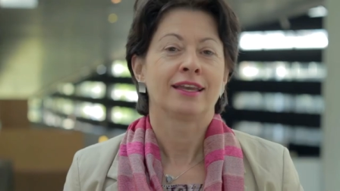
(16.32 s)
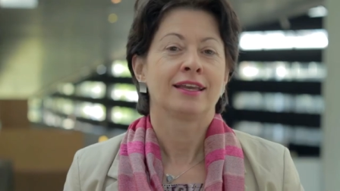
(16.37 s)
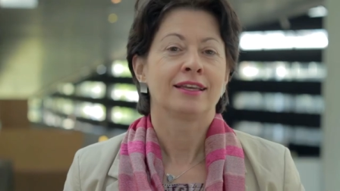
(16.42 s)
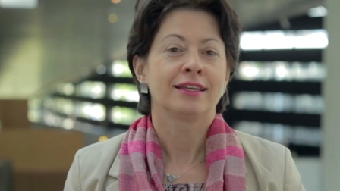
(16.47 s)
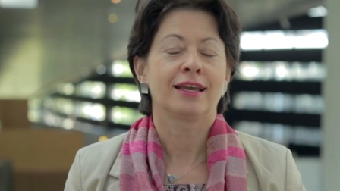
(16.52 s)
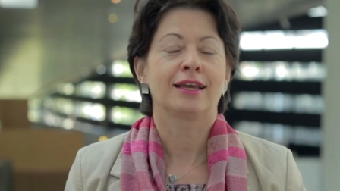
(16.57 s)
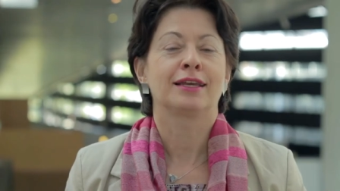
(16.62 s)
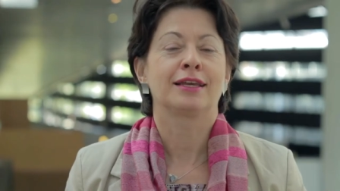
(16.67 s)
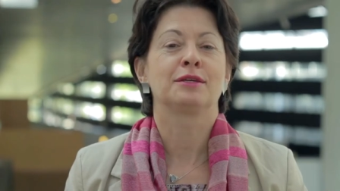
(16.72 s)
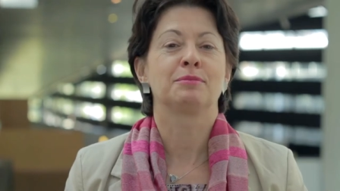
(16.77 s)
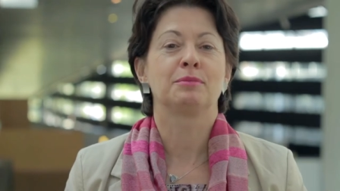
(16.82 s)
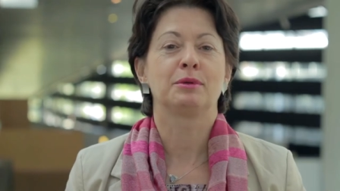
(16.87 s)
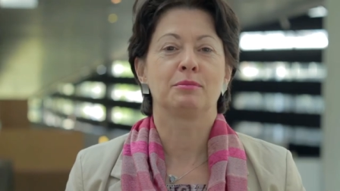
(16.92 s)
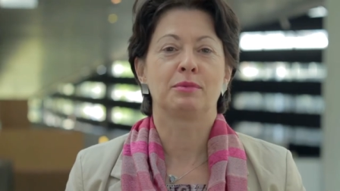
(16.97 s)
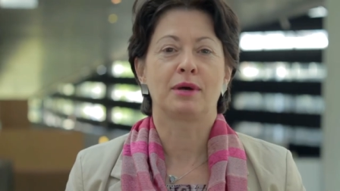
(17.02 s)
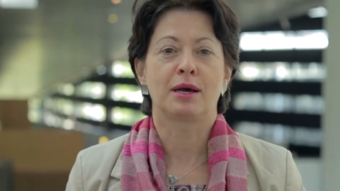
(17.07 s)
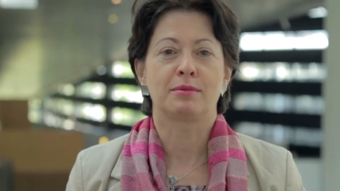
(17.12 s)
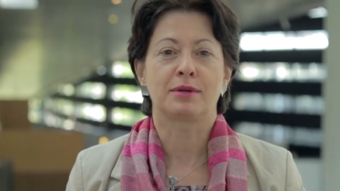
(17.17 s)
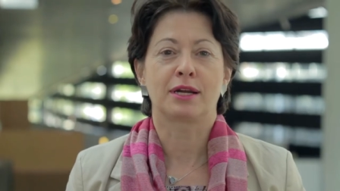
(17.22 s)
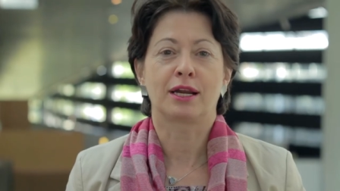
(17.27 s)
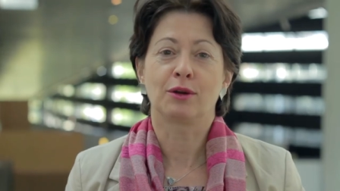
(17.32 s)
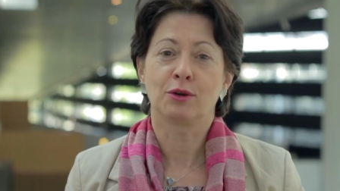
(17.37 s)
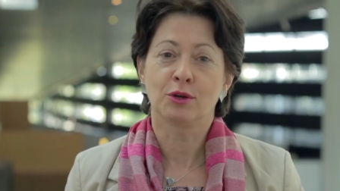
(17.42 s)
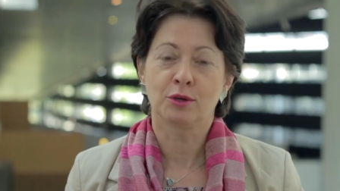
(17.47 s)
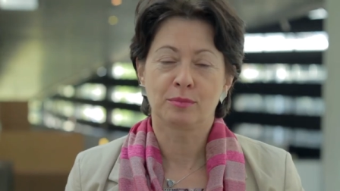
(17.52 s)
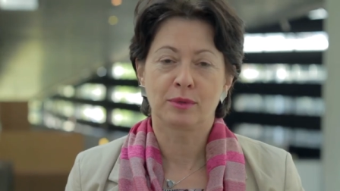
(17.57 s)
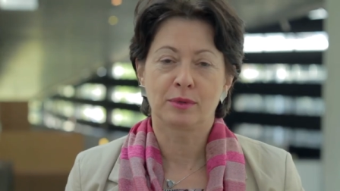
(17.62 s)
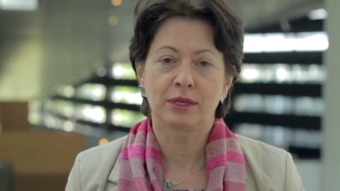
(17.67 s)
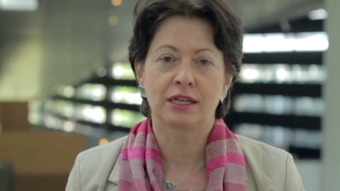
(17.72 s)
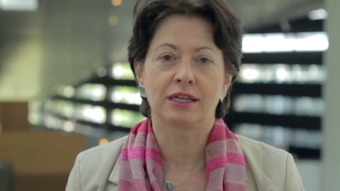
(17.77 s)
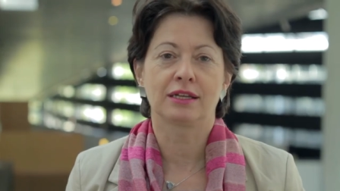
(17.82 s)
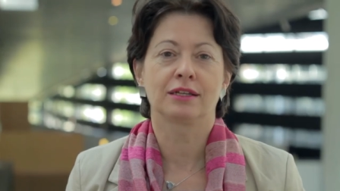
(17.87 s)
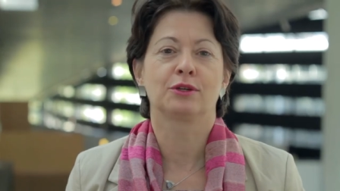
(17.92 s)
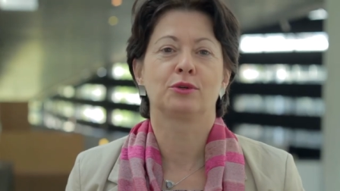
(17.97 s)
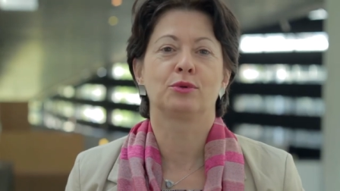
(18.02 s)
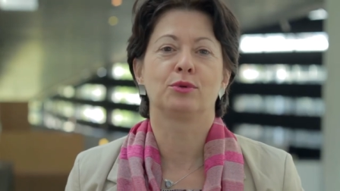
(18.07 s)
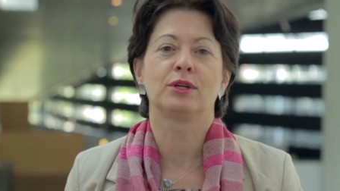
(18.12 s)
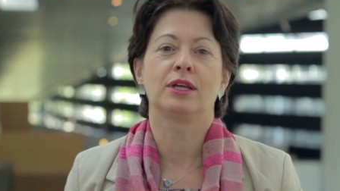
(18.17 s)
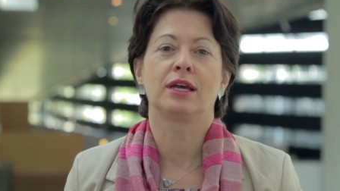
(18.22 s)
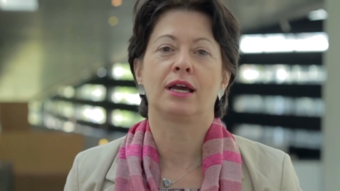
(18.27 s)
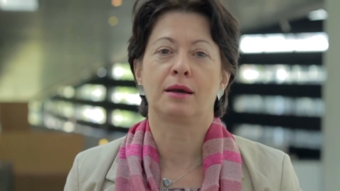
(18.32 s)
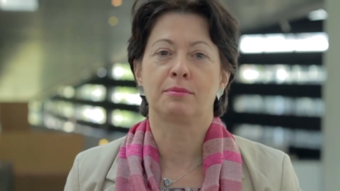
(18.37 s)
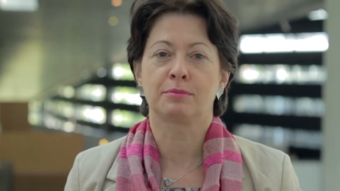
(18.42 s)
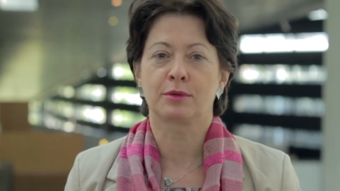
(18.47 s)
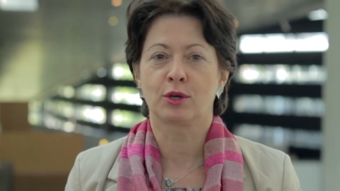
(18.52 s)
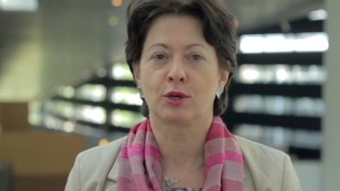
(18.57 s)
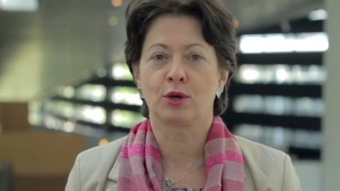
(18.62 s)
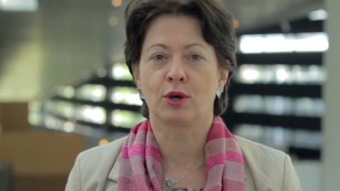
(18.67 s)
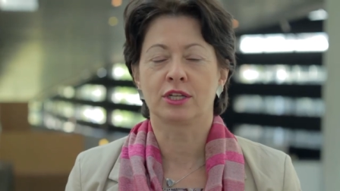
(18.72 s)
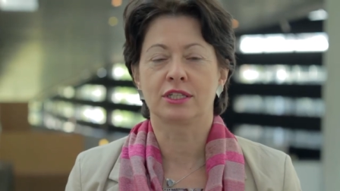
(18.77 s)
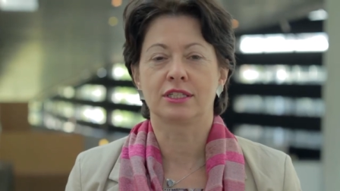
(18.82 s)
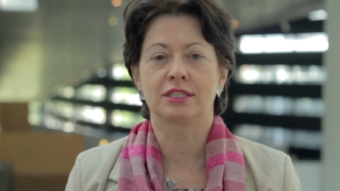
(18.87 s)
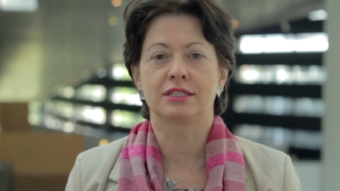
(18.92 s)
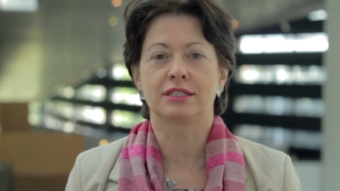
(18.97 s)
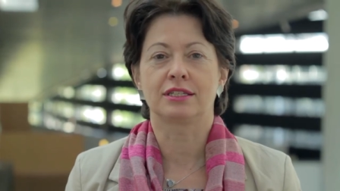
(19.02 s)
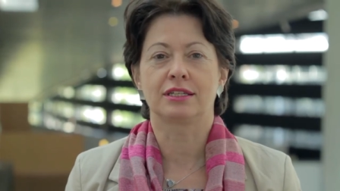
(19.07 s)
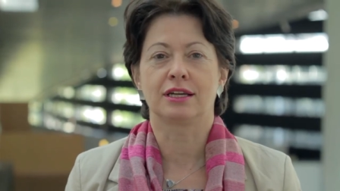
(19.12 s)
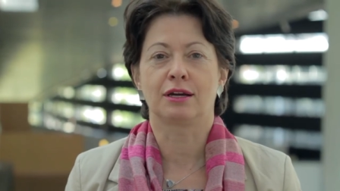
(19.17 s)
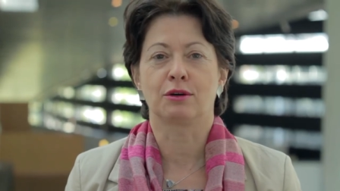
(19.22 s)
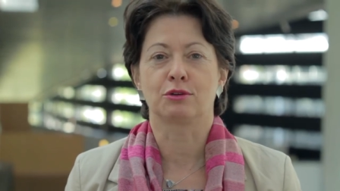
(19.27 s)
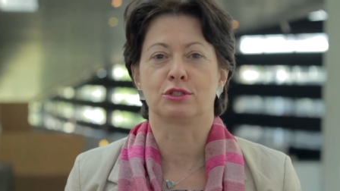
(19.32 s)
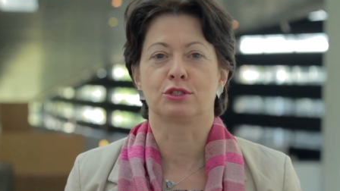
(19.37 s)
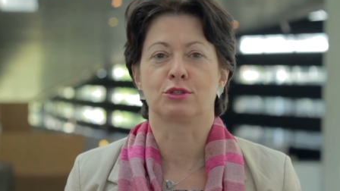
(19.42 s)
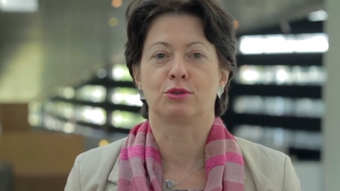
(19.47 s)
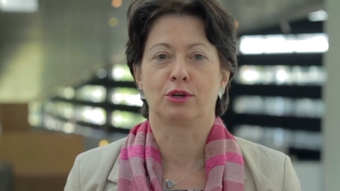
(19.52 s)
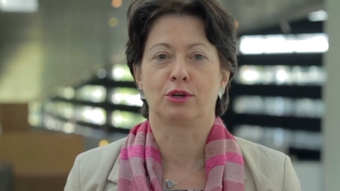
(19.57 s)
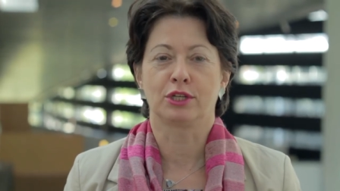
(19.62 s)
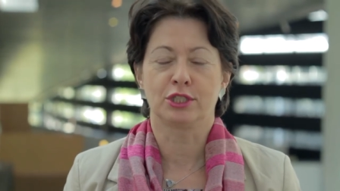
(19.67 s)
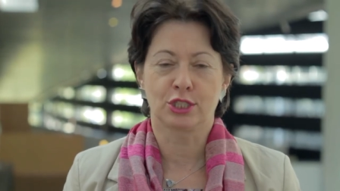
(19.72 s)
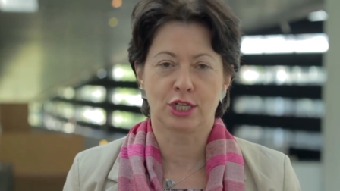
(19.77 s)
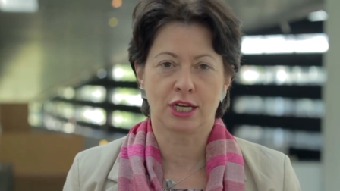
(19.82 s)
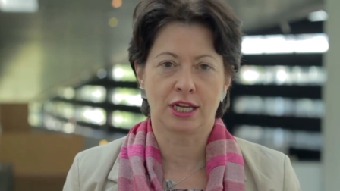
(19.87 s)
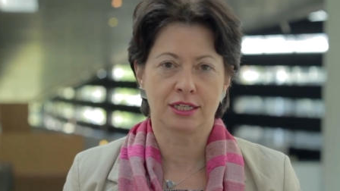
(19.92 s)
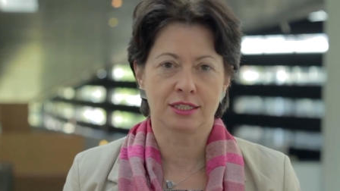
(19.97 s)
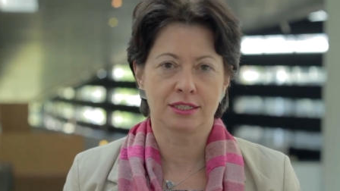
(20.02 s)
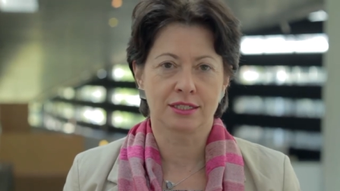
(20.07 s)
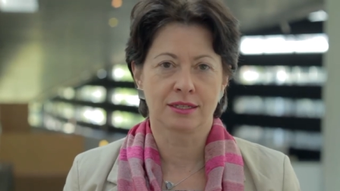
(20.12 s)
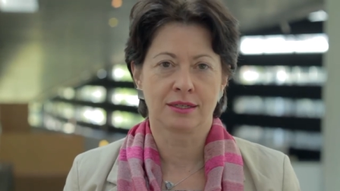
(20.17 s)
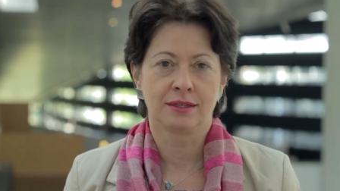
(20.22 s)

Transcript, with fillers: Ja, ich bin Barbara Lochbiller, grüne Abgeordnete aus Deutschland.